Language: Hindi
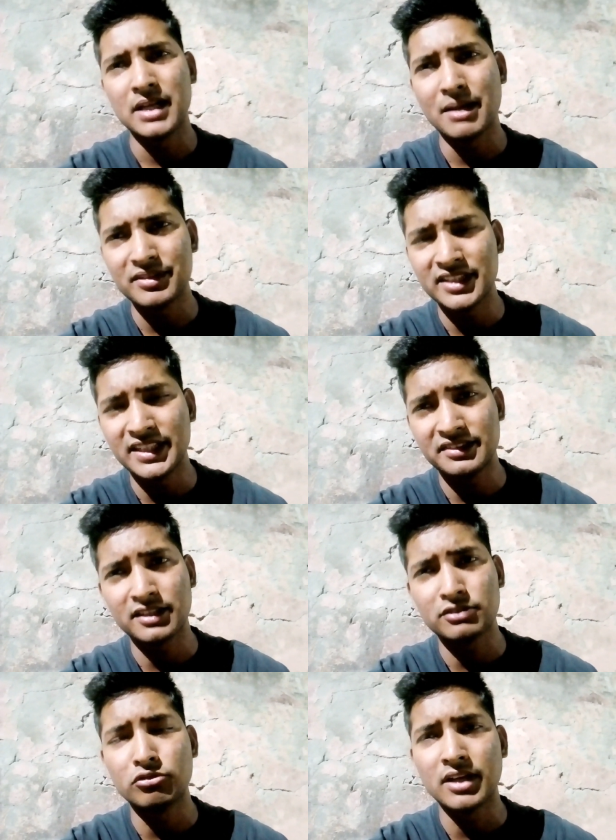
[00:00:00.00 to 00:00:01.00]
पनामा सी
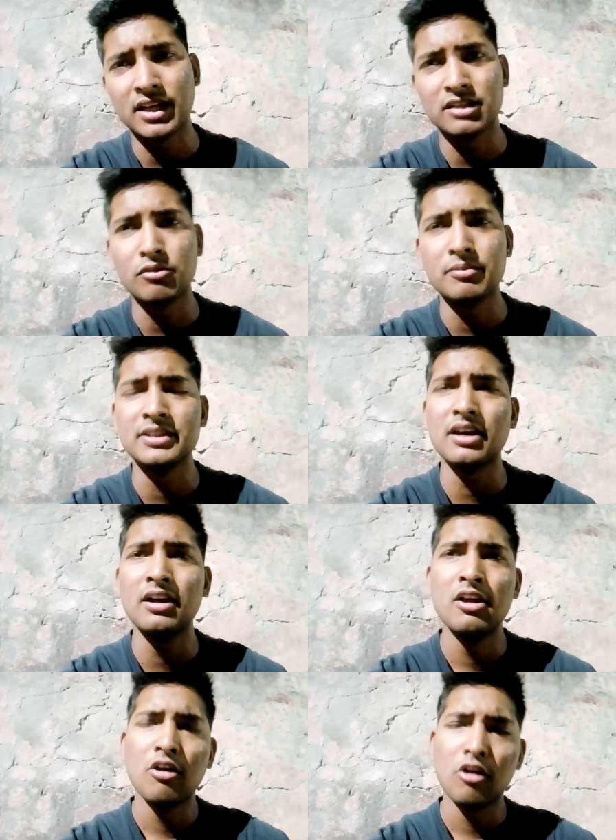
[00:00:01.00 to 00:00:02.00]
के थ्रू गया था वो बंदा
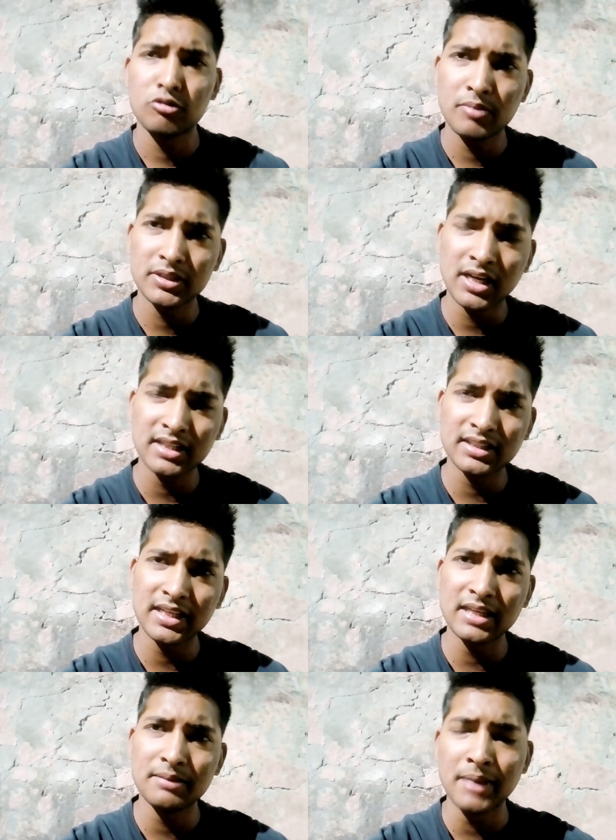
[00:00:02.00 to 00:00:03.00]
और वो बता रहा
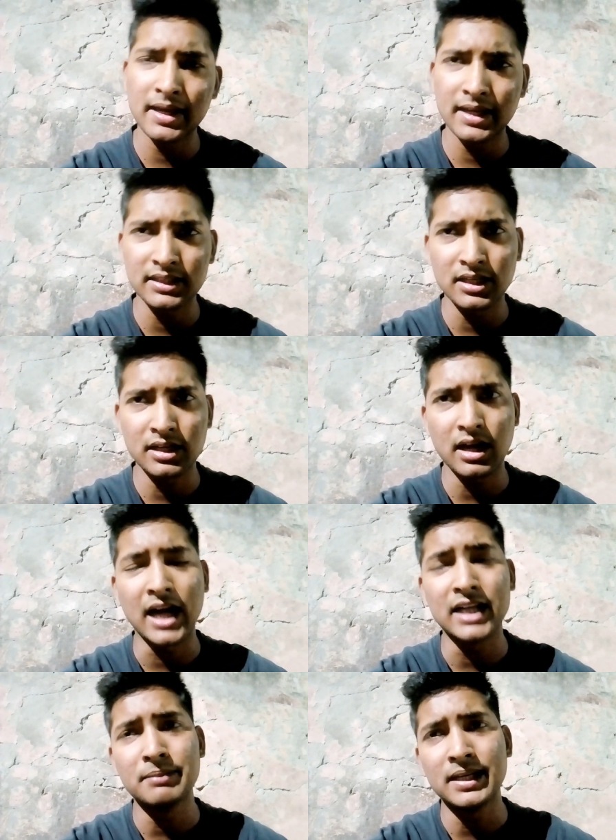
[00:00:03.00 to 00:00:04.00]
था कि मैं गया था
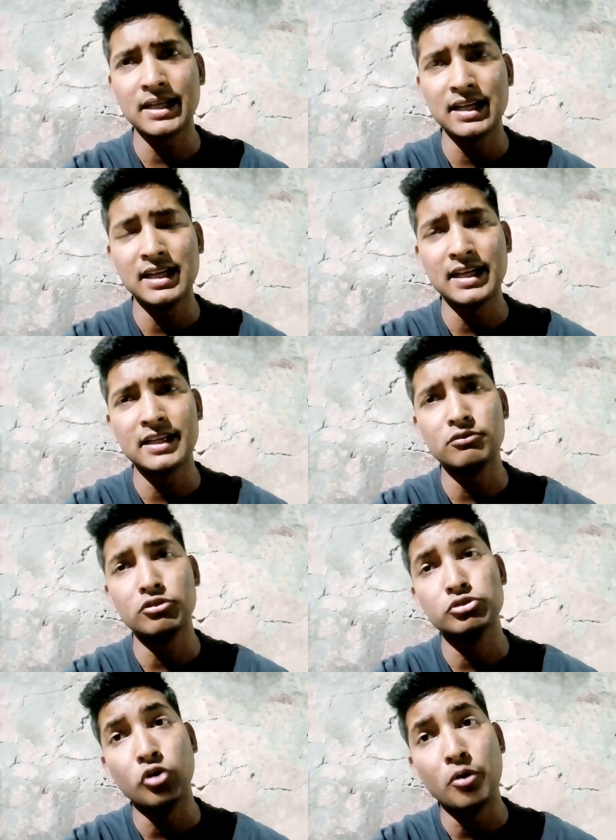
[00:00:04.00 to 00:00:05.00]
आठ महीने के लिए लेकिन
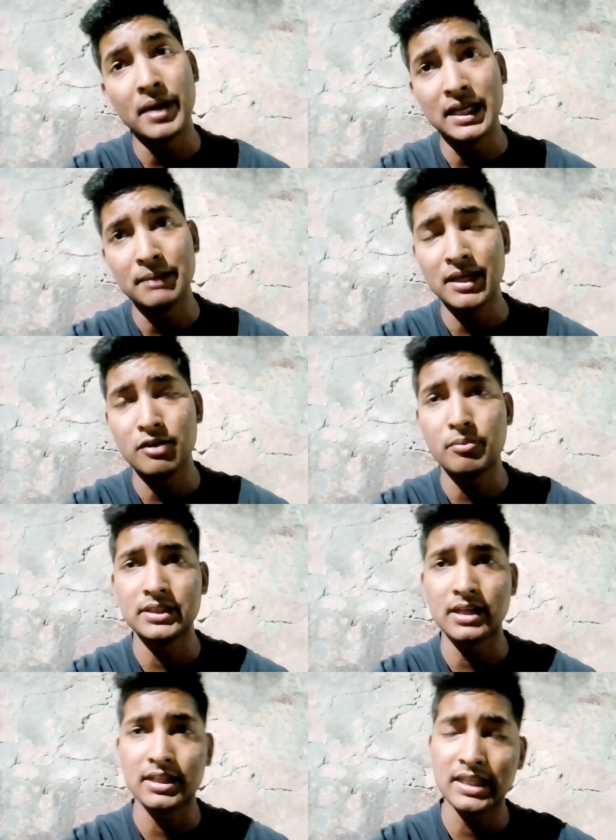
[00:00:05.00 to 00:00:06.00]
वो दो महीने में ही वो
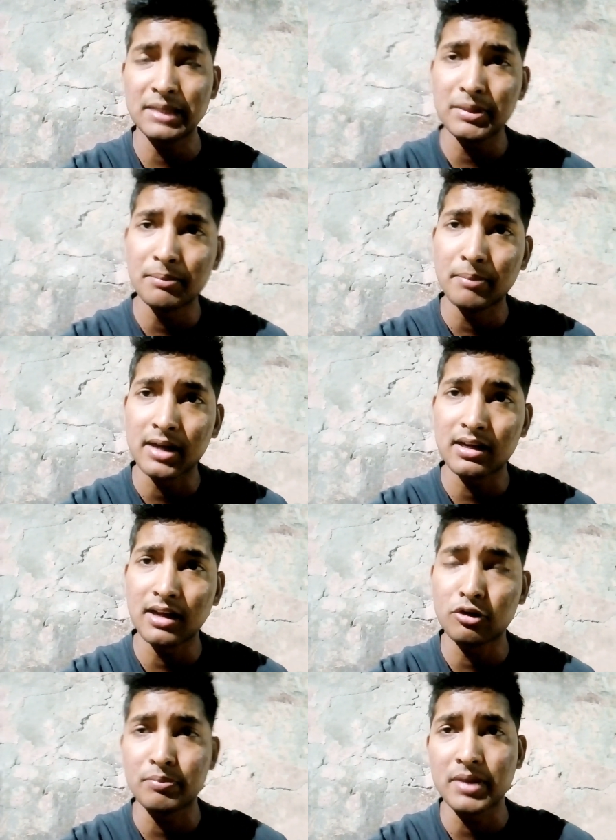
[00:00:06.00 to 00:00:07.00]
बता रहा था कि मैंने बारह
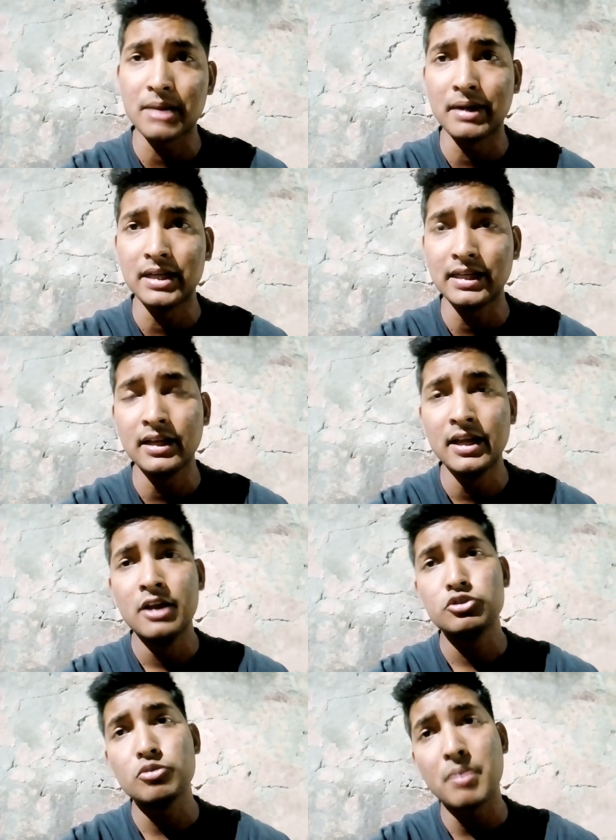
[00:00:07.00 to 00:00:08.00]
लाख रुपये कमा लिए
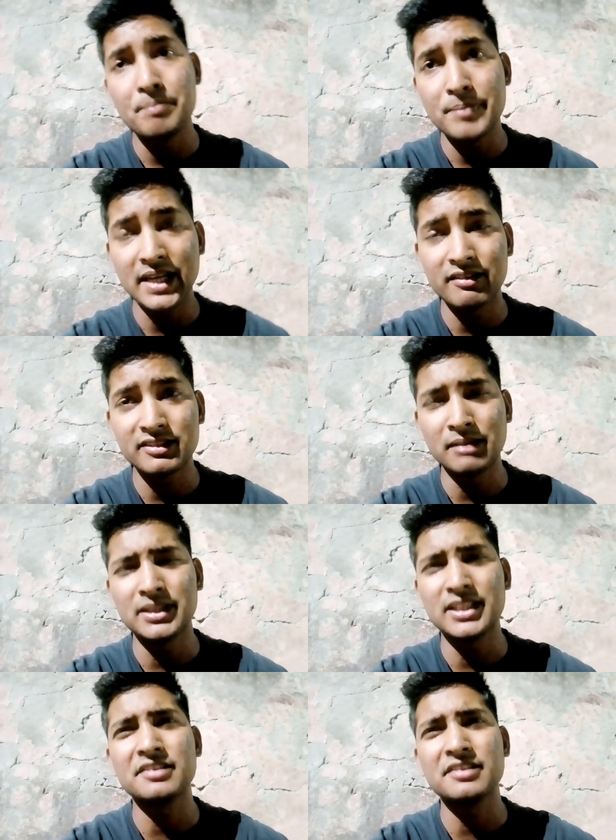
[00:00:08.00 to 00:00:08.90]
जो पंपिंग के वेसल में